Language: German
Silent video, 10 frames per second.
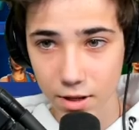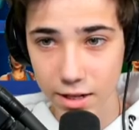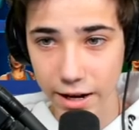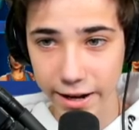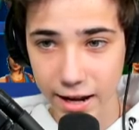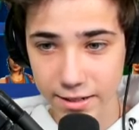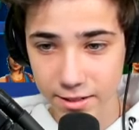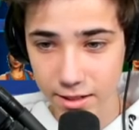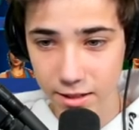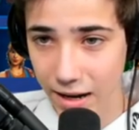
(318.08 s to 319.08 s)
Hier der
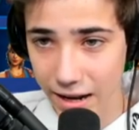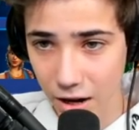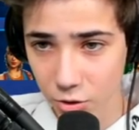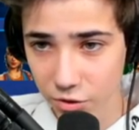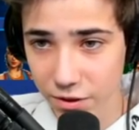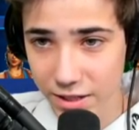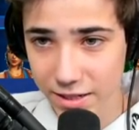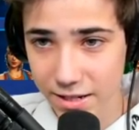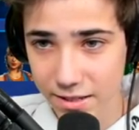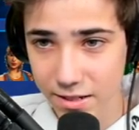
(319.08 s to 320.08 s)
Galaxy Skin. Keine Ahnung, ich finde den
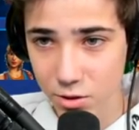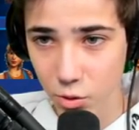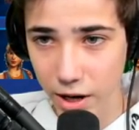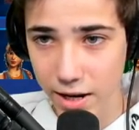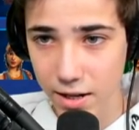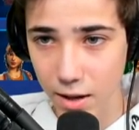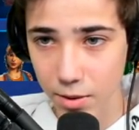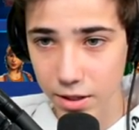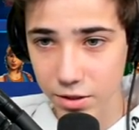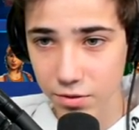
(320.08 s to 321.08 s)
Skin jetzt nicht so geil,
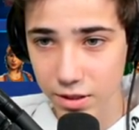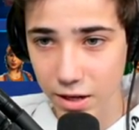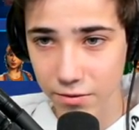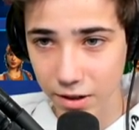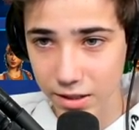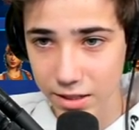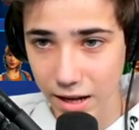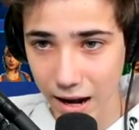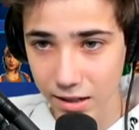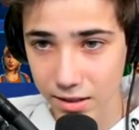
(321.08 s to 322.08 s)
aber ich finde einfach
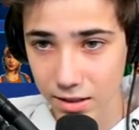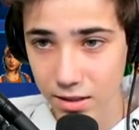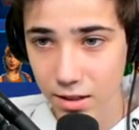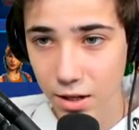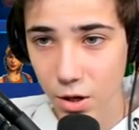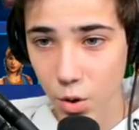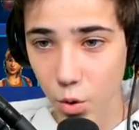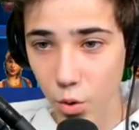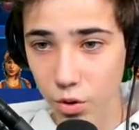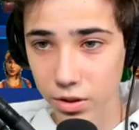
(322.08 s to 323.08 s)
die Hacke
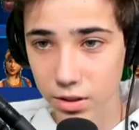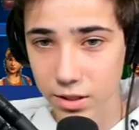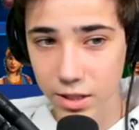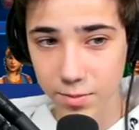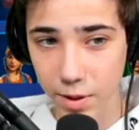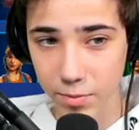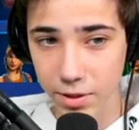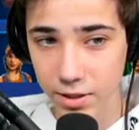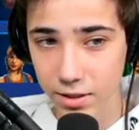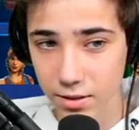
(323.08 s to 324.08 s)
und das
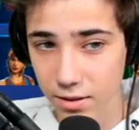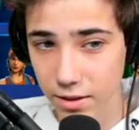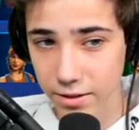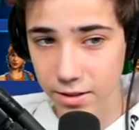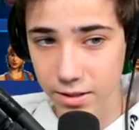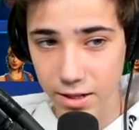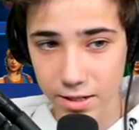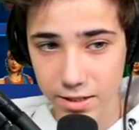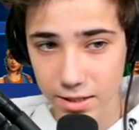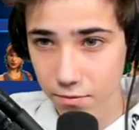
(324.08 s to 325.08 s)
Backpack, richtig
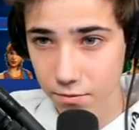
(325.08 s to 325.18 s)
nice.